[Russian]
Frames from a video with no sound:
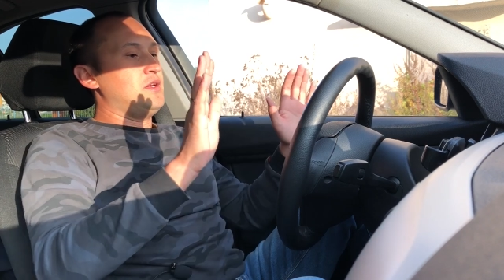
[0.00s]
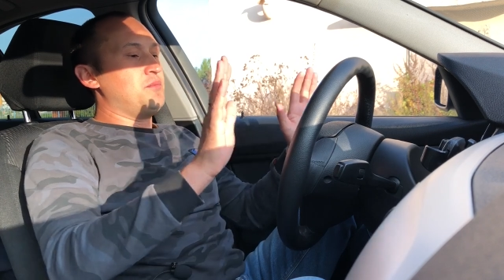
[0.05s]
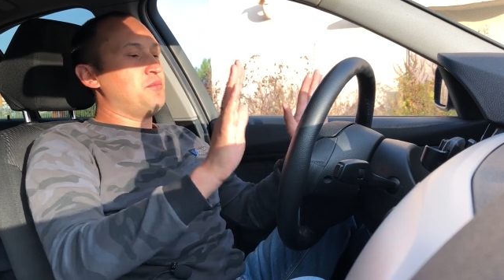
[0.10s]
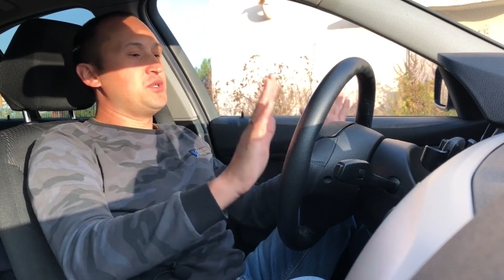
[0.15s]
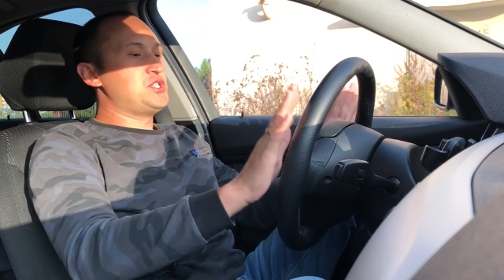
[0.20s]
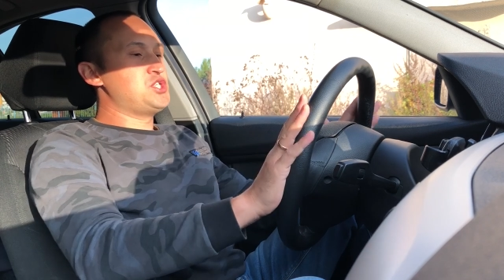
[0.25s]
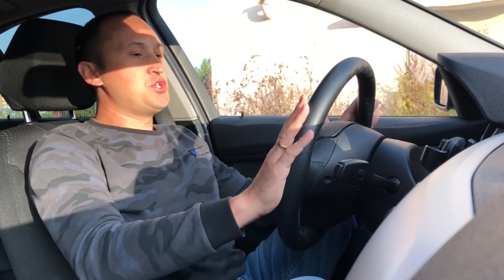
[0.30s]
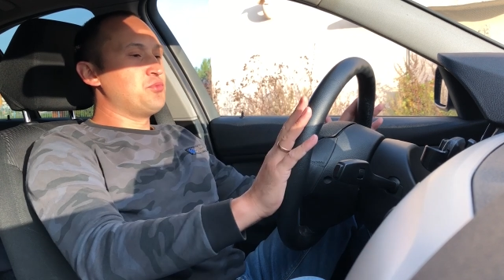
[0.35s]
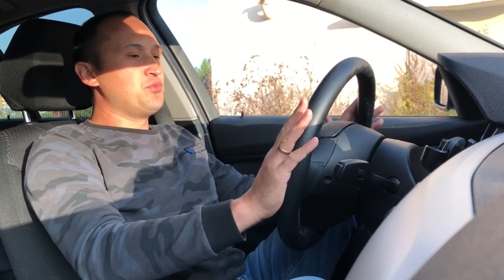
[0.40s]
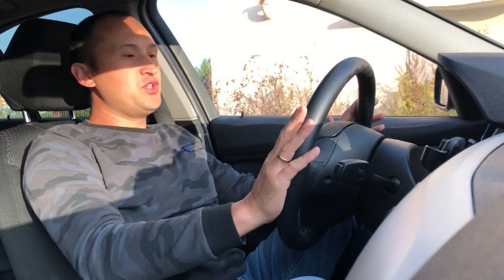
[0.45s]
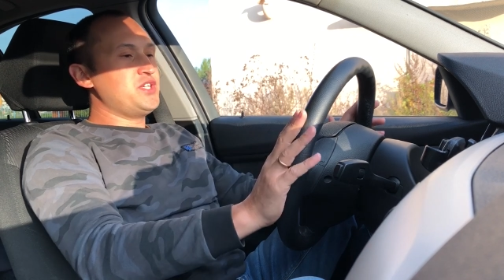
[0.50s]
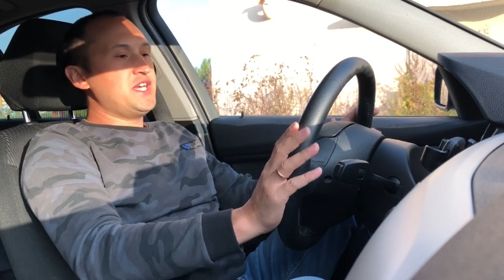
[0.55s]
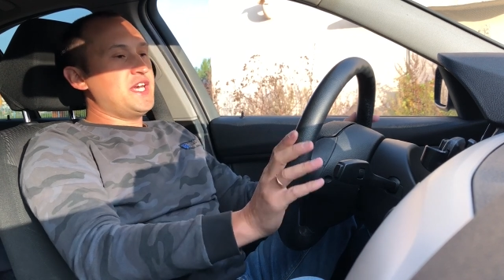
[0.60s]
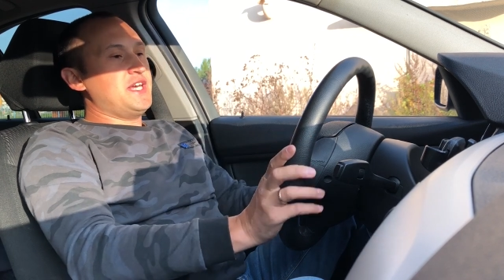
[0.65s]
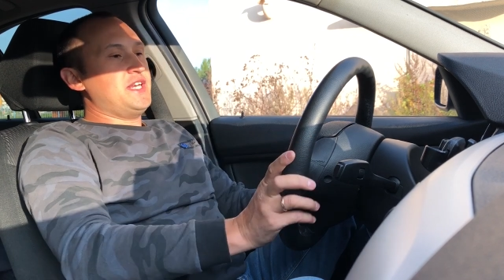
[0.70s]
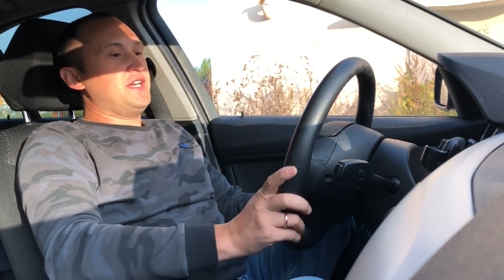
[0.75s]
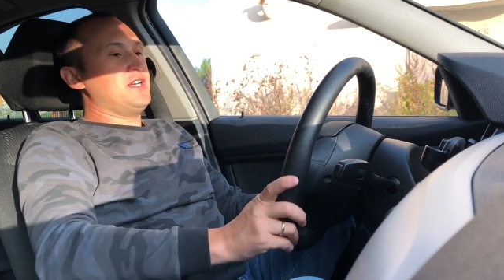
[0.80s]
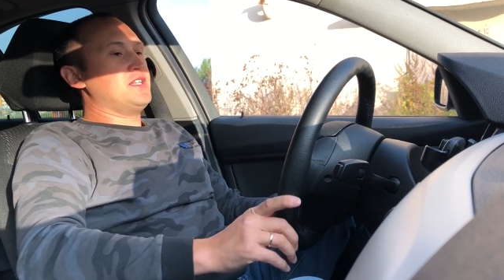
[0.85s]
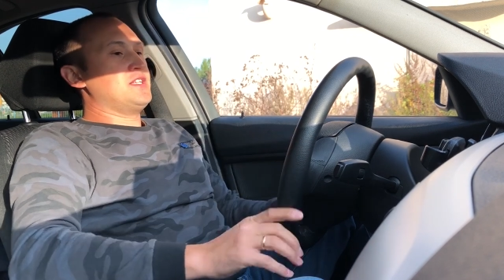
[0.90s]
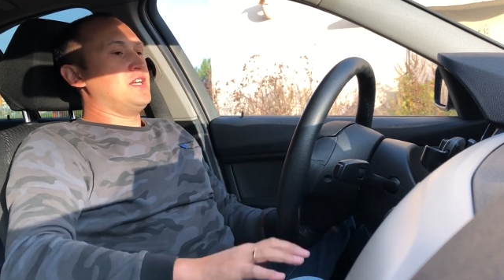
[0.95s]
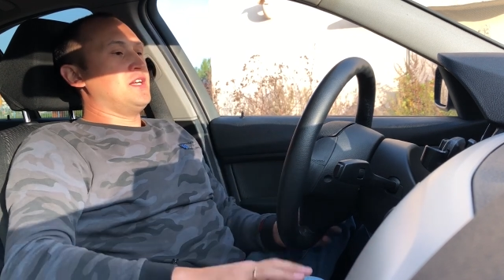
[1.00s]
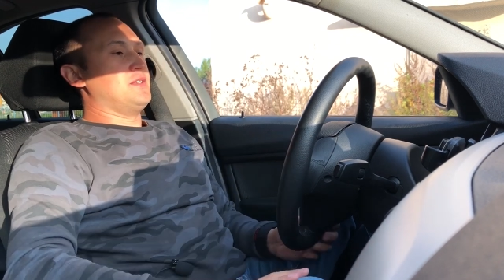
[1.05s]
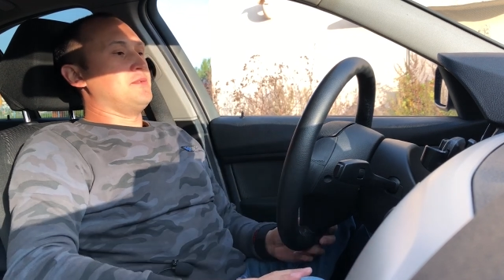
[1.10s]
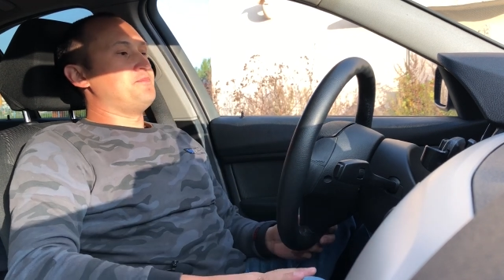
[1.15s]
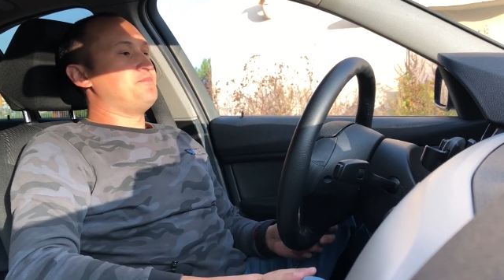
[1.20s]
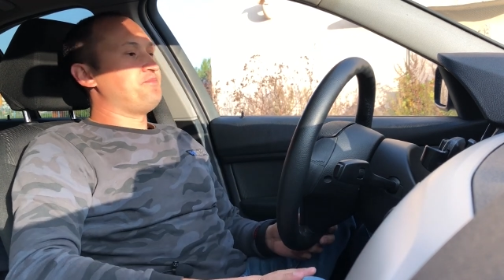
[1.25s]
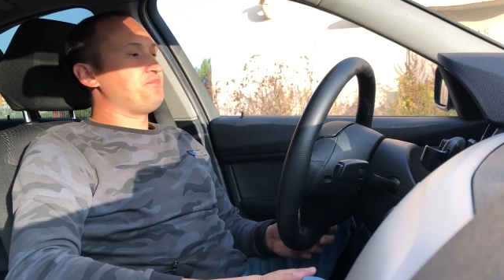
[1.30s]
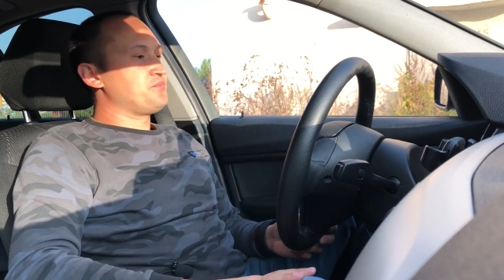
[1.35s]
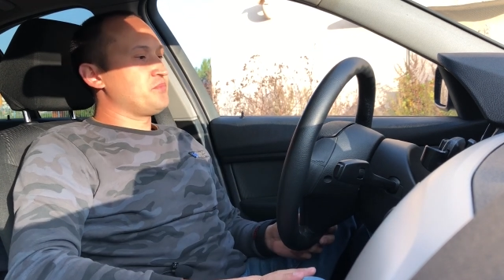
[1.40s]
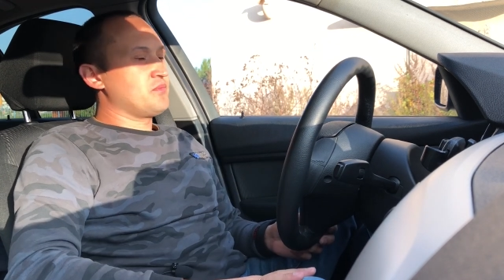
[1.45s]
Почему не оригинал?
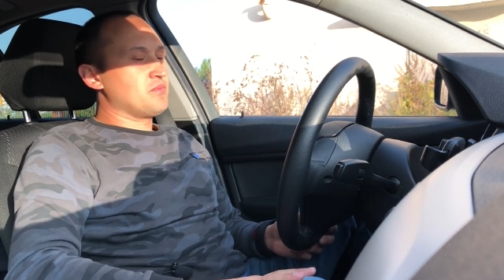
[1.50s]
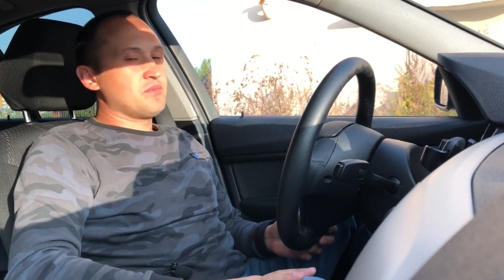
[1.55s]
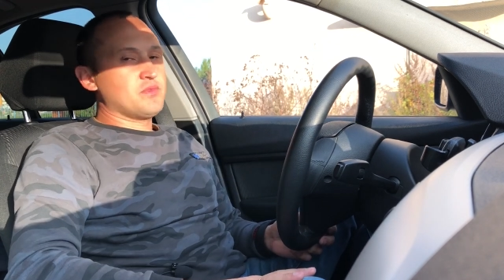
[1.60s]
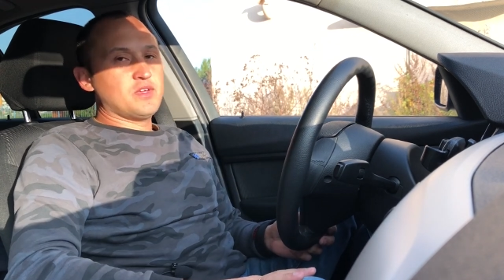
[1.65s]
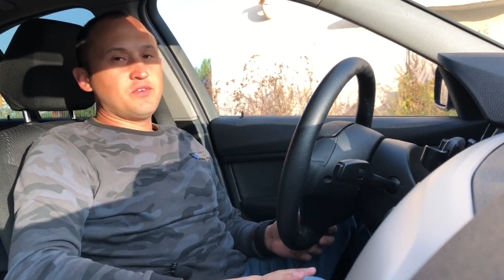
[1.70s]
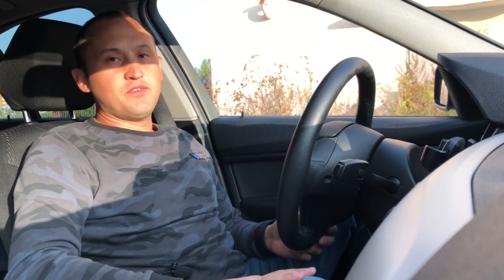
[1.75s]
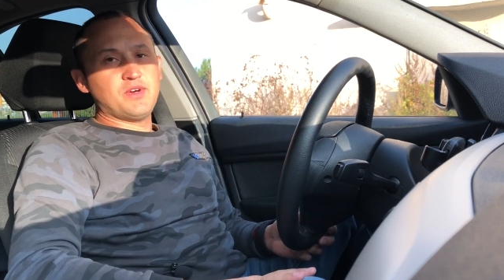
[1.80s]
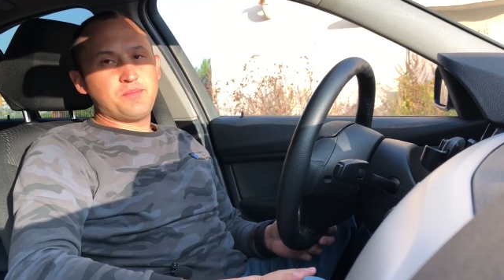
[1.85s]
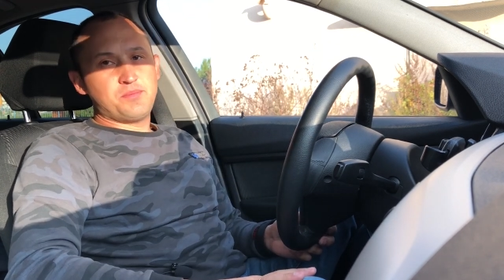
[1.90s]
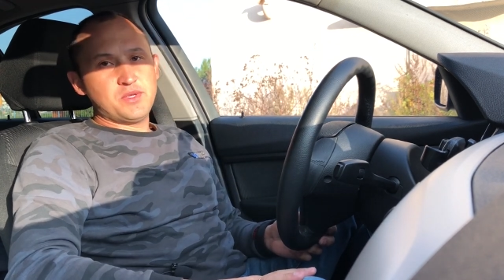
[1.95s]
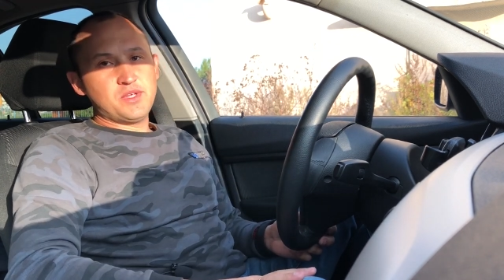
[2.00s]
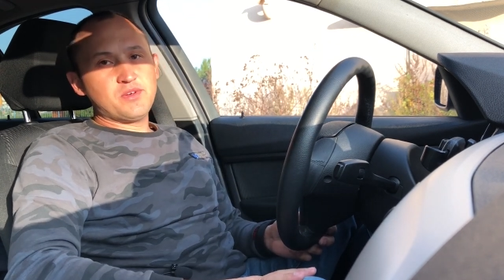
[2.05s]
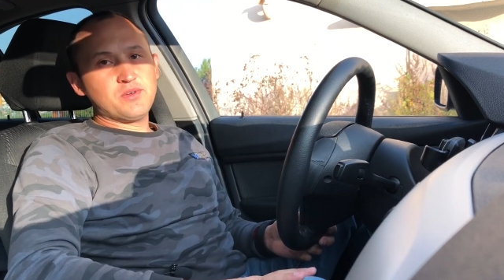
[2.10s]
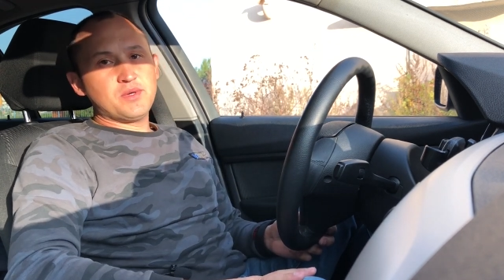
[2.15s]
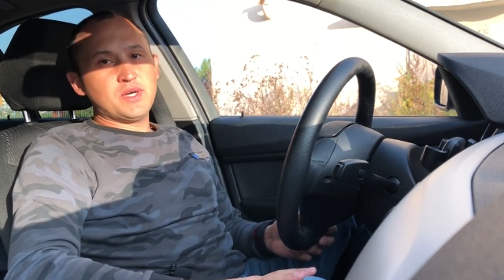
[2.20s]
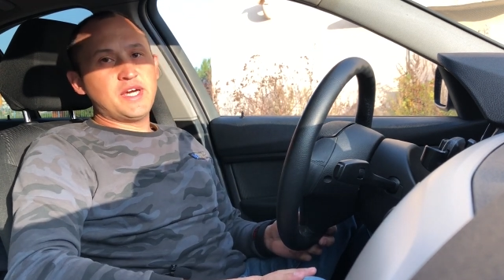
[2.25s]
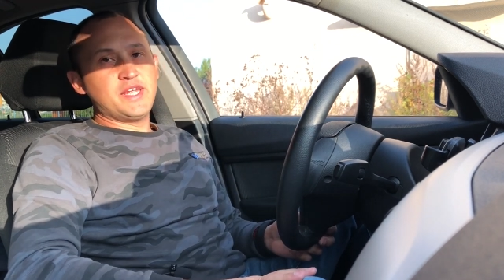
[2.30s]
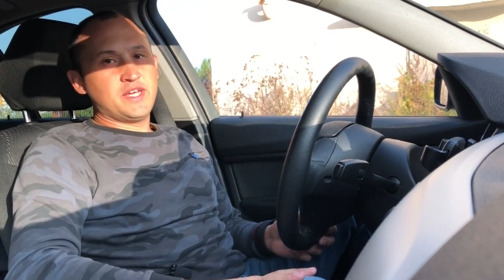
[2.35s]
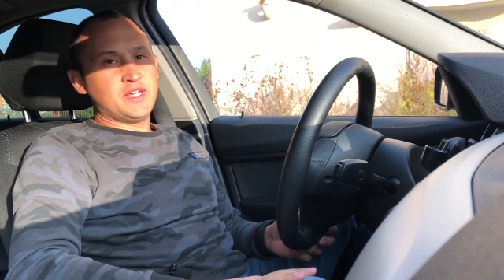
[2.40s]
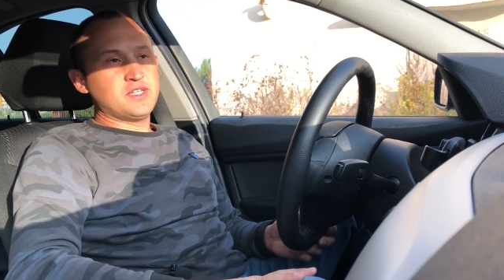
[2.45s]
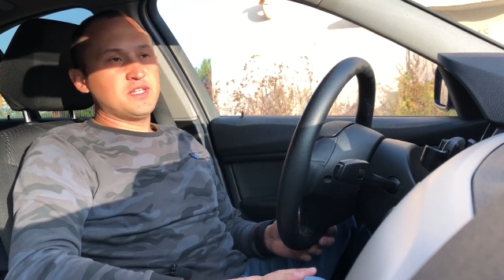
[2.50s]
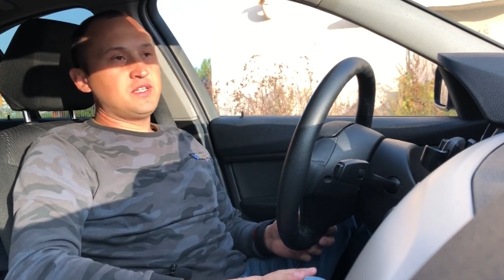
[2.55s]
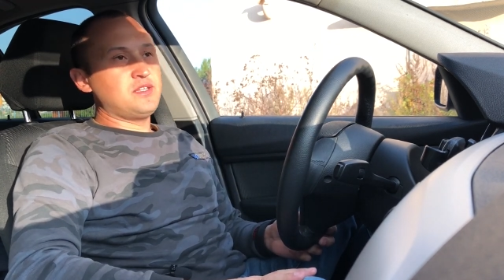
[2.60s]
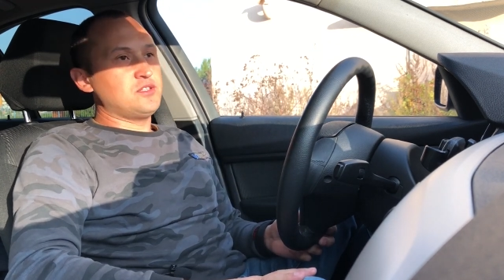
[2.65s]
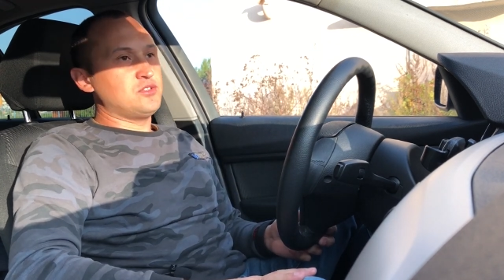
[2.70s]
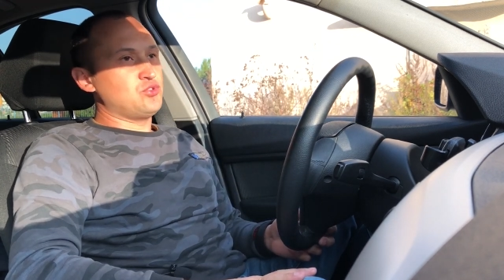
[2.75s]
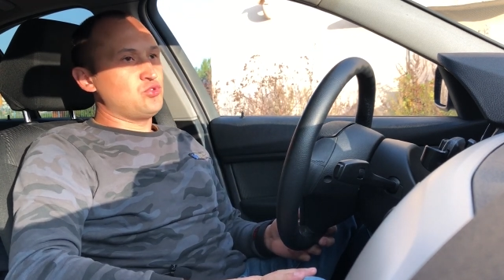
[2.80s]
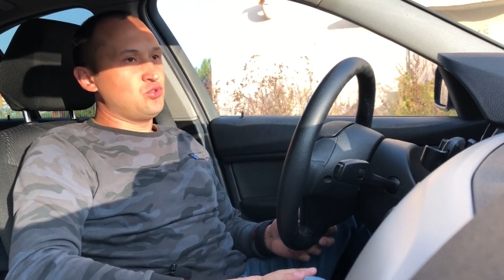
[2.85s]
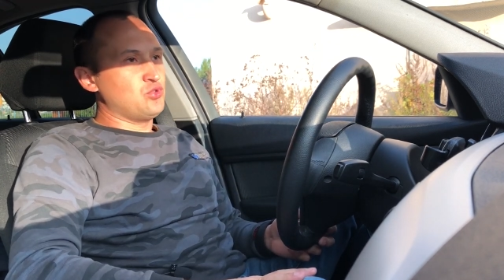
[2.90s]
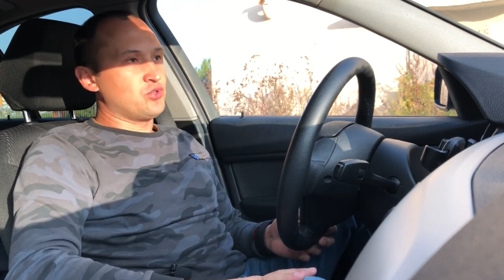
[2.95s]
Во-первых, оригинал
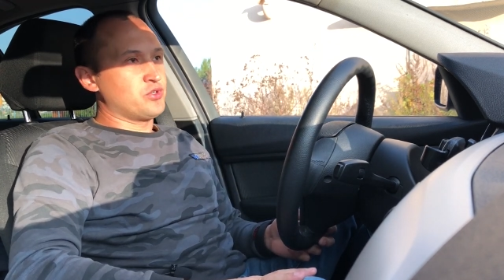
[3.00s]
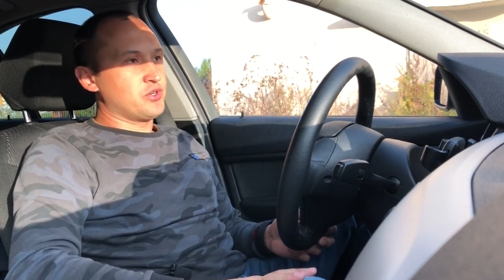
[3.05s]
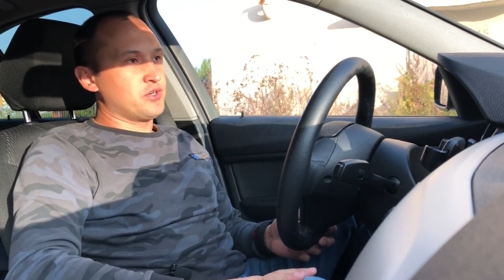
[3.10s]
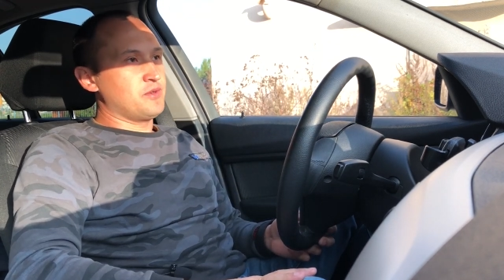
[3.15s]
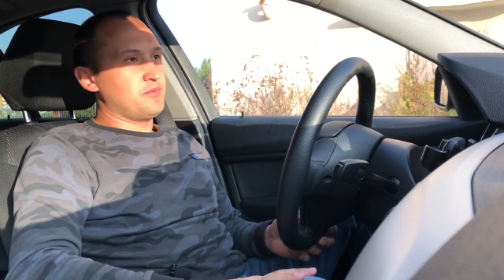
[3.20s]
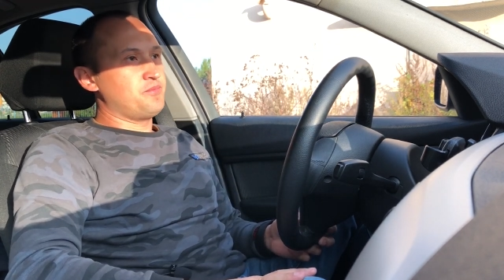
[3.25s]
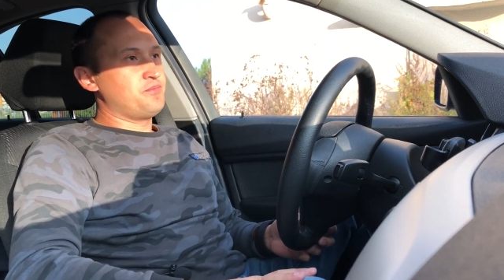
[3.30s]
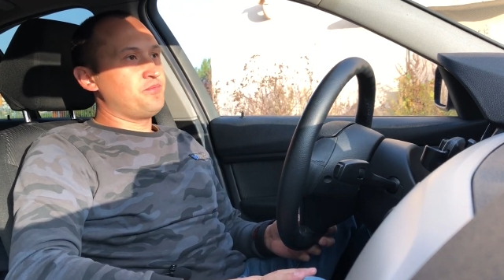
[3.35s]
дорого.